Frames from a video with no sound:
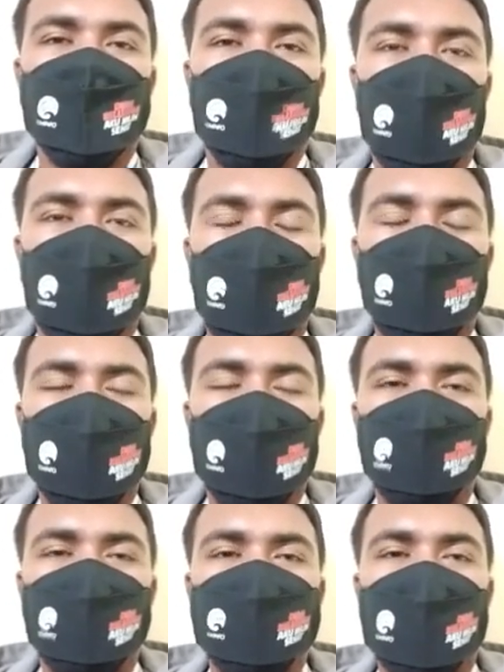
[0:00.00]
Eh,
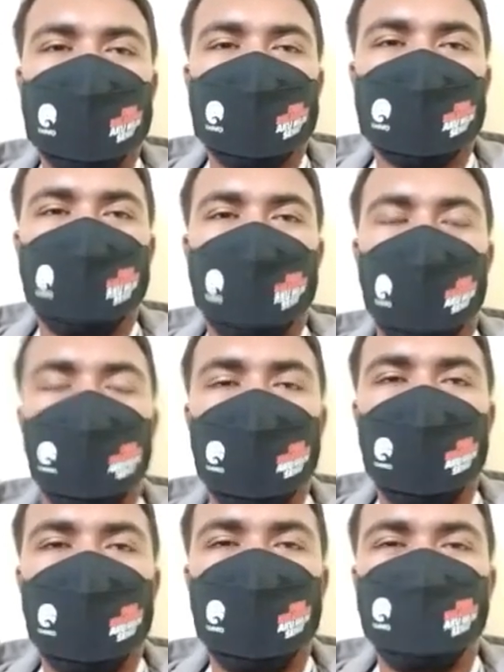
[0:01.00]
mereka menjelaskan
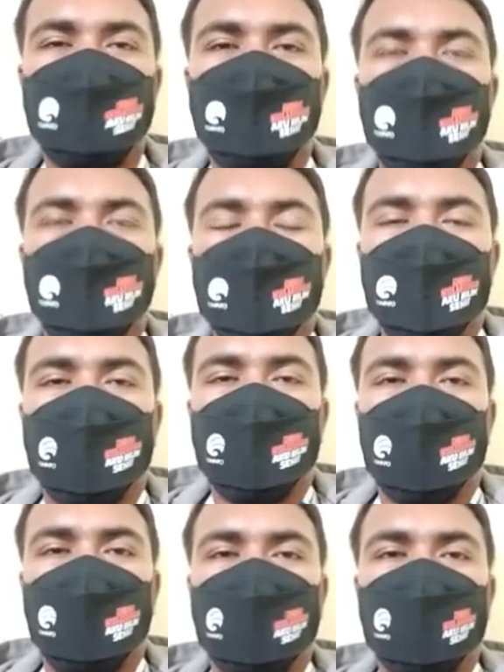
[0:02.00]
bahwa
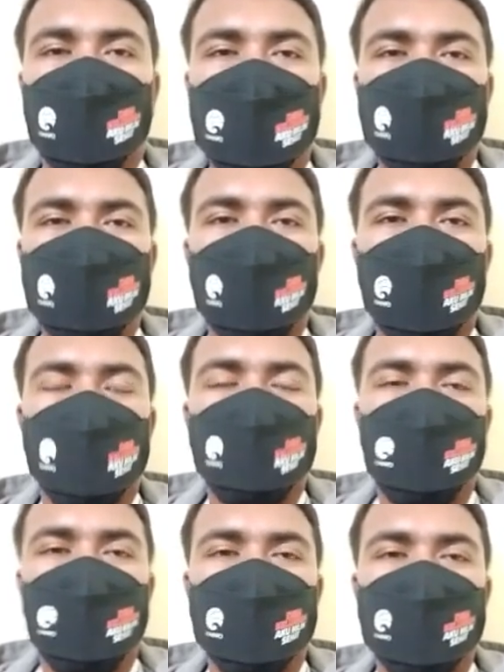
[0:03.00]
untuk kota Sorong
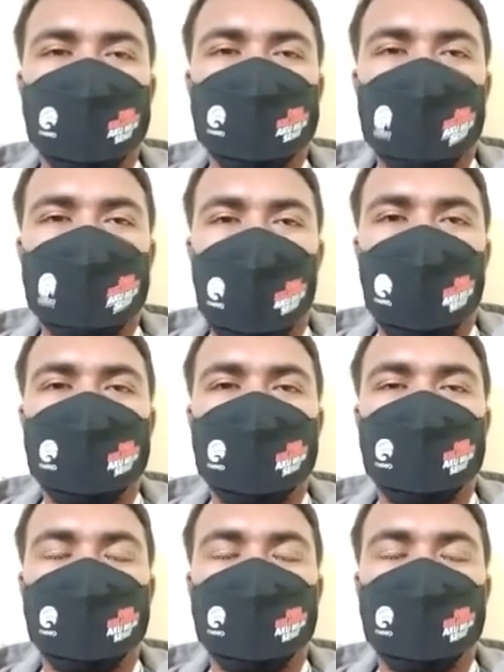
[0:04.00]
memang sangat